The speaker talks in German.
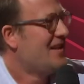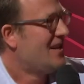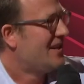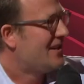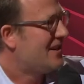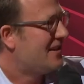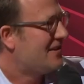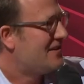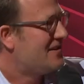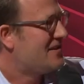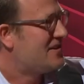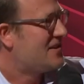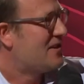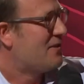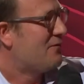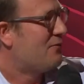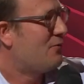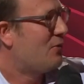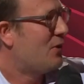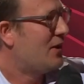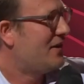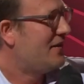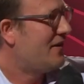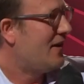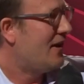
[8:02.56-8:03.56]
Das ist der
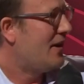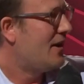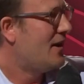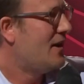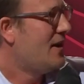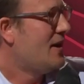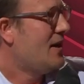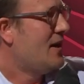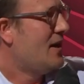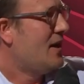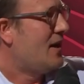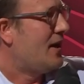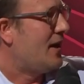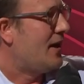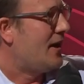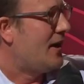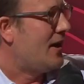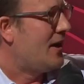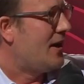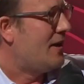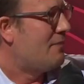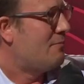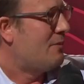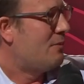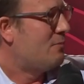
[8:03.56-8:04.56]
Vorteil.
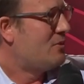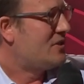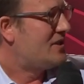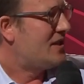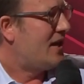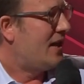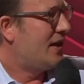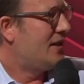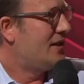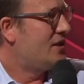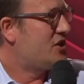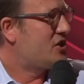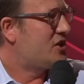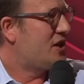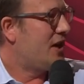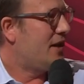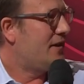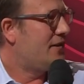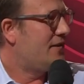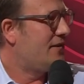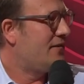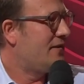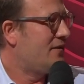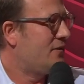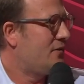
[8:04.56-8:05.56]
Äh, man muss sagen, die
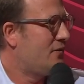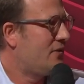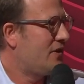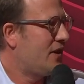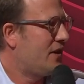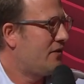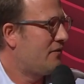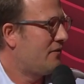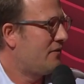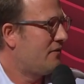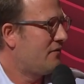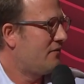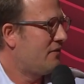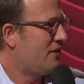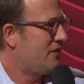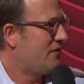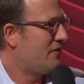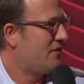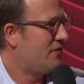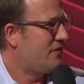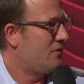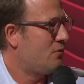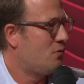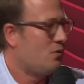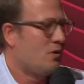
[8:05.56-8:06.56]
Stadt ist natürlich etwas,
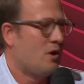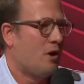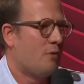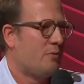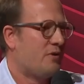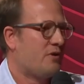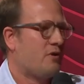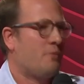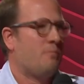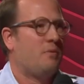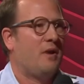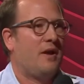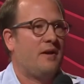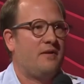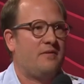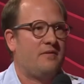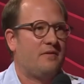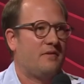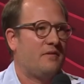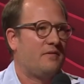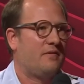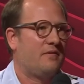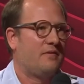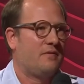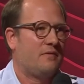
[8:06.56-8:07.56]
was unglaublich komplex
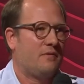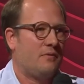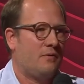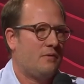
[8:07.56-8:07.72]
ist.